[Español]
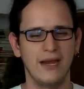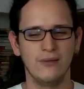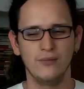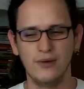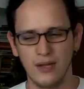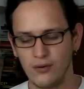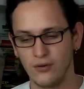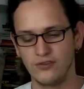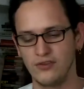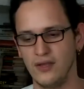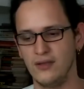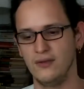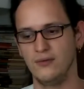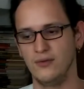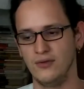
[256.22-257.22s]
alguna
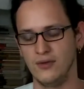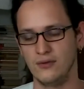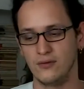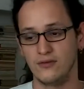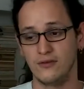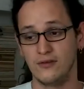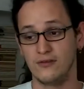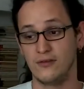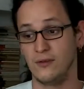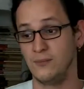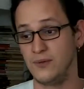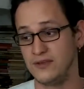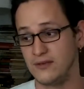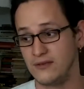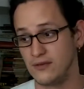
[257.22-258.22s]
cosa en donde entonces
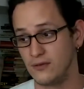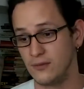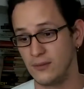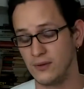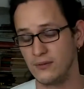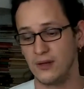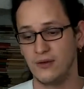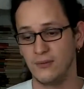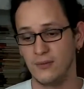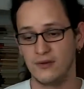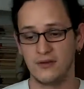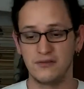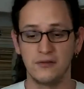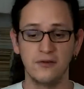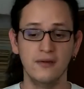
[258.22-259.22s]
empiezas a tomar una
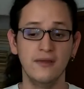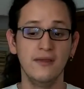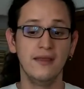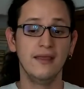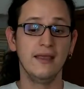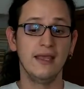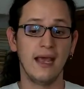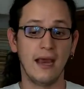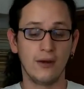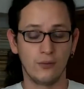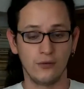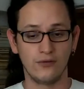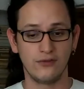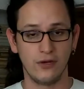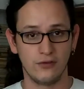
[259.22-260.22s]
conversación.
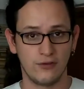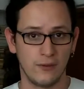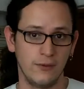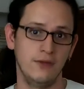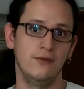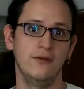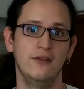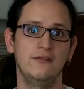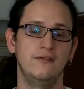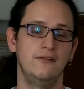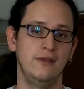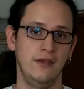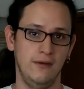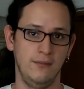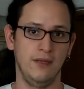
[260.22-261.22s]
Algunos de los
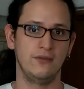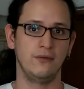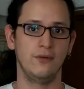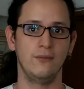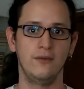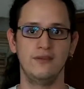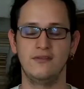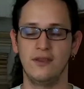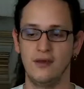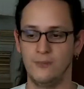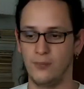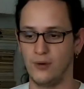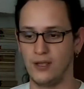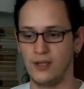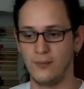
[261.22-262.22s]
abridores del método
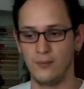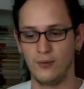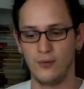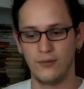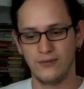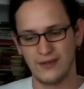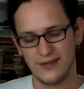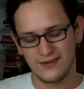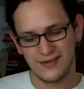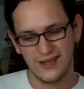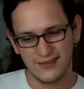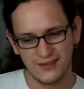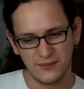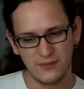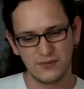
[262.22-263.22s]
Mystery, por ejemplo,
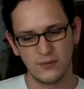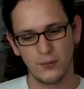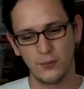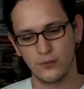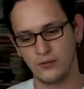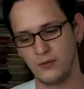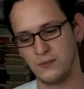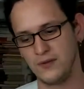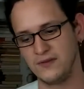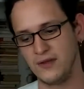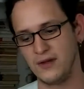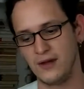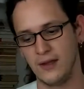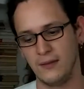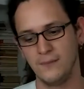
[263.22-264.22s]
desde ese mismo punto
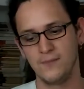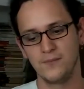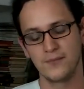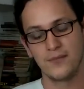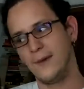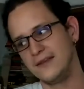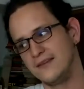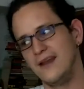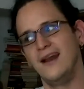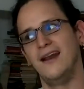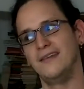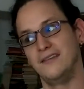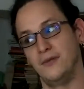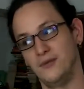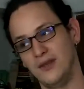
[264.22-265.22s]
empiezan a pasar
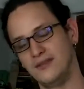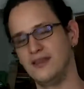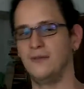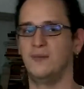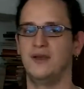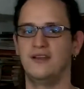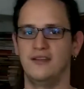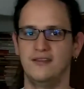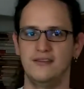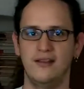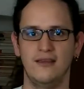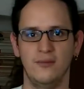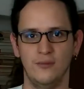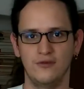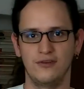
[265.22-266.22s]
a la segunda etapa, que
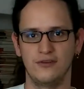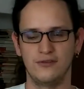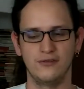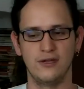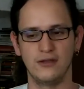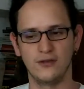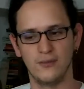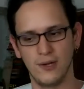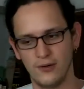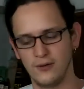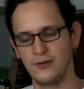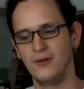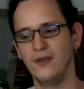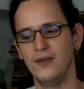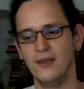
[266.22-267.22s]
es la demostración de alto
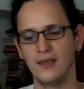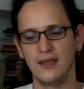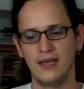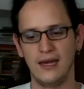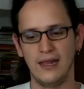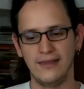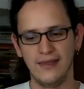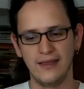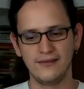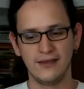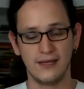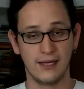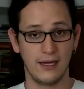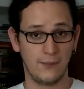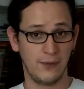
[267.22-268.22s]
valor, que la idea es
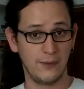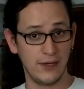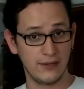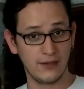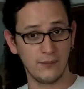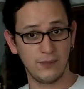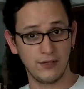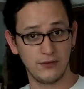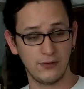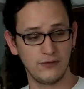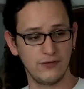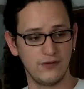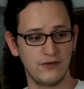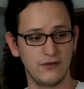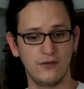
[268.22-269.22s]
de que la primera etapa
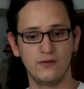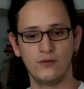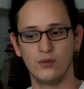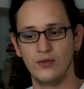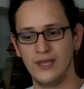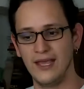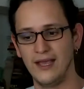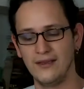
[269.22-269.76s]
entonces tú